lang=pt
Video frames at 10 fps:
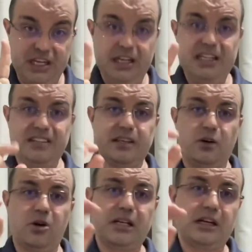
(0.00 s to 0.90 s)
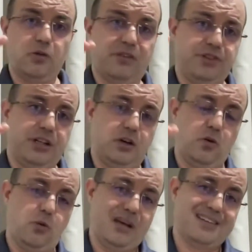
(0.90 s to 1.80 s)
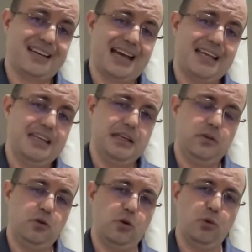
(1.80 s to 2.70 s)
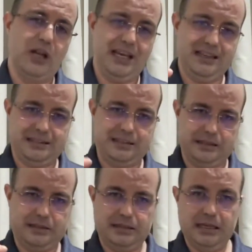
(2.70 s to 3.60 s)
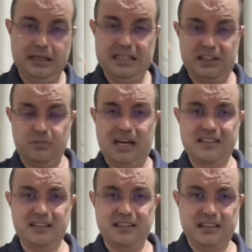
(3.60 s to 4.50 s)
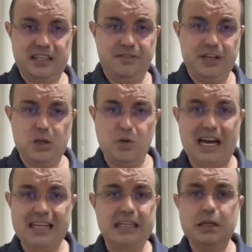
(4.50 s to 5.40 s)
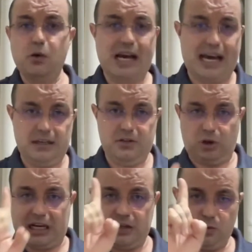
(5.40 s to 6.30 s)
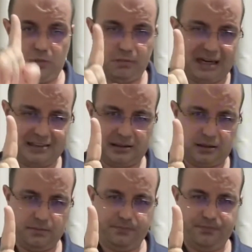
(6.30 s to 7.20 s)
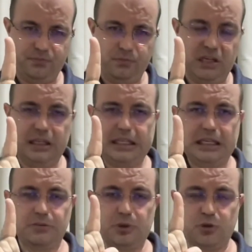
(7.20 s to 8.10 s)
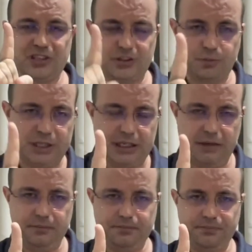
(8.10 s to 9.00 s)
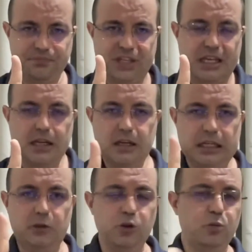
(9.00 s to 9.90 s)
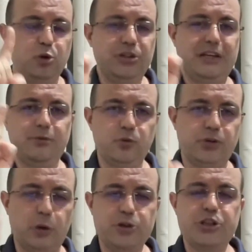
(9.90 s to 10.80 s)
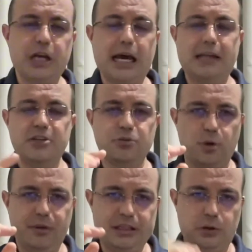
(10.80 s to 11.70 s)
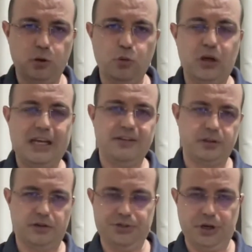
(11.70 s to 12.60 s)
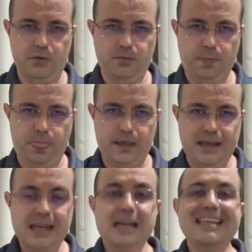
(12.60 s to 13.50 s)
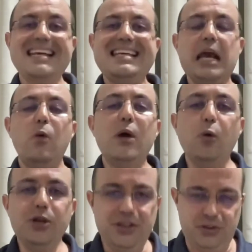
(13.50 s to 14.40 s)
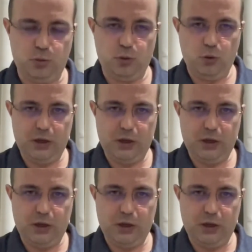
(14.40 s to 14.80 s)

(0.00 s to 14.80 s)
E nessa hora o avião começa a cair em turbulências e as máscaras que deveriam cair não caem, só cai uma máscara para que as pessoas respirem. E todo mundo está com falta de ar nesse momento da turbulência no avião. O que, que é o egoísmo?